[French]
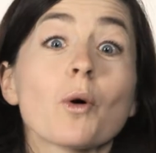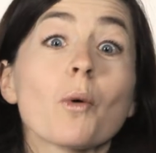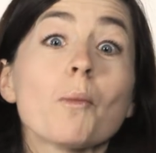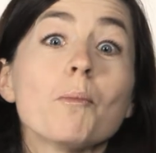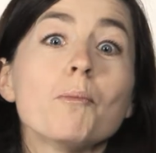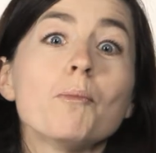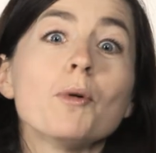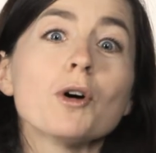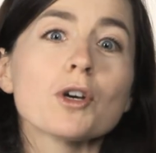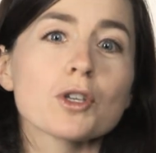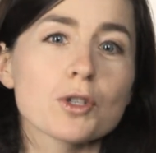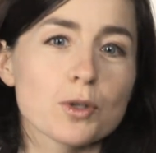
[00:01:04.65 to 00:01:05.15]
ont
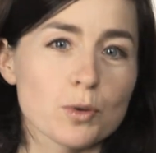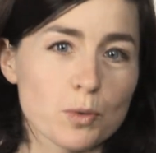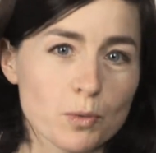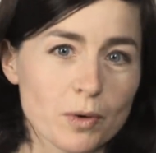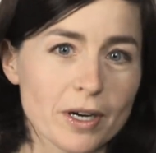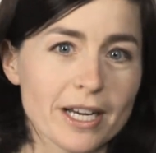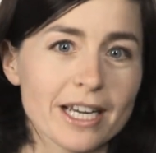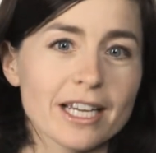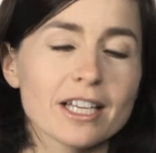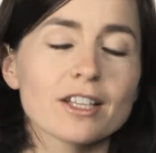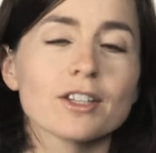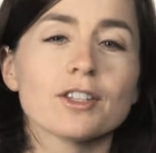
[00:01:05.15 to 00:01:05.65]

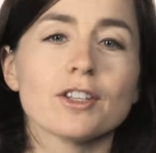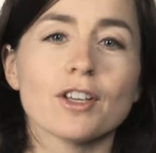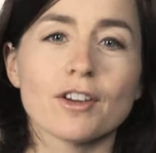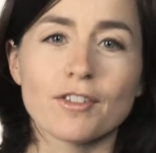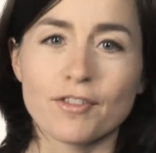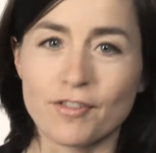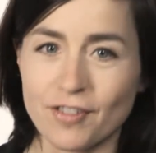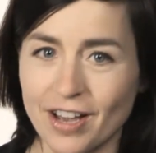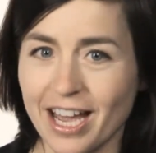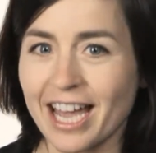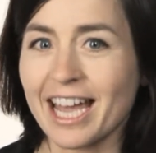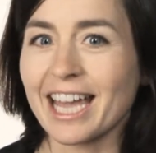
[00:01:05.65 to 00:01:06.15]
besoin de
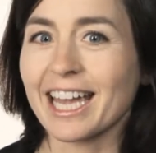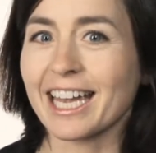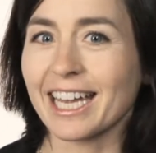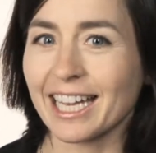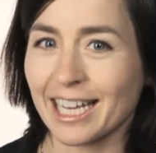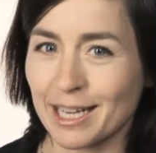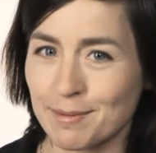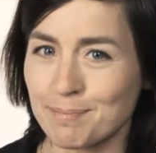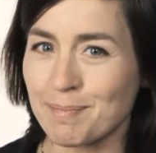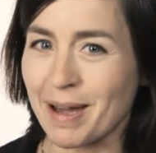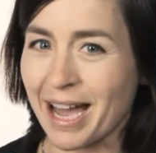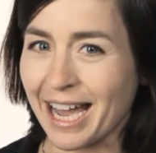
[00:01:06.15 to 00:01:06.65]
faire
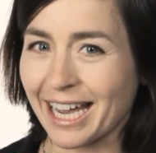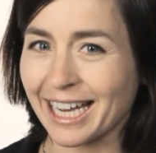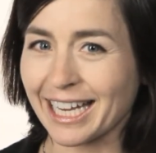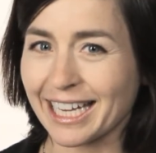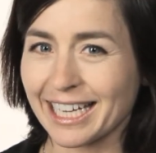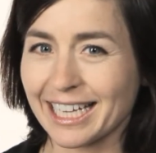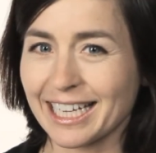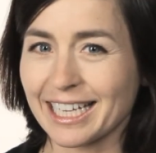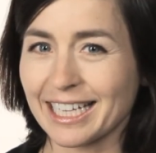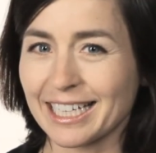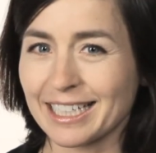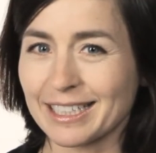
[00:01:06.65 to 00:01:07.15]

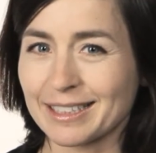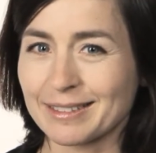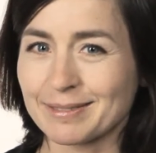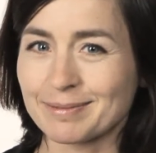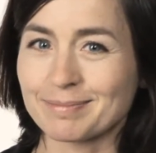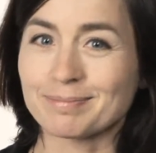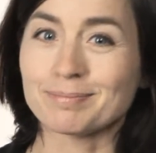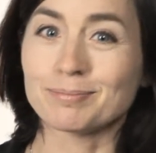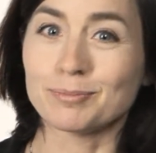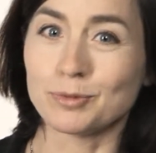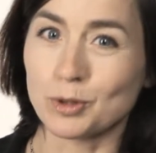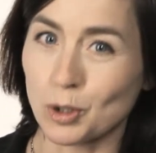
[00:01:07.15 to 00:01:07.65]
réparer
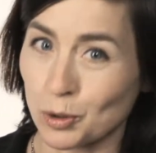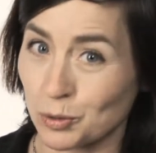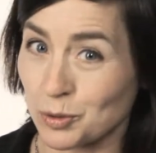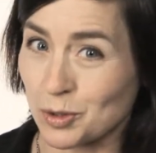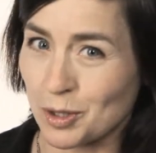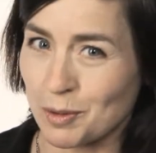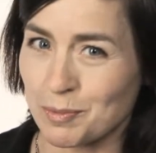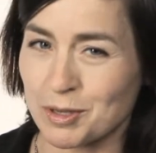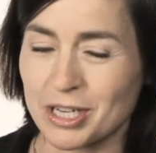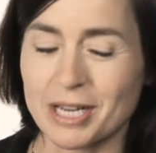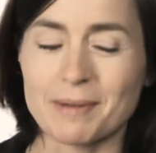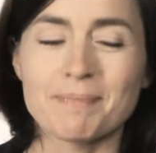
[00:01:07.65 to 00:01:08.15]

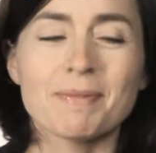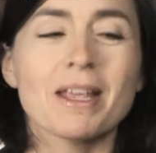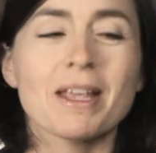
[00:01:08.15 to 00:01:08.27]
d'autres objets.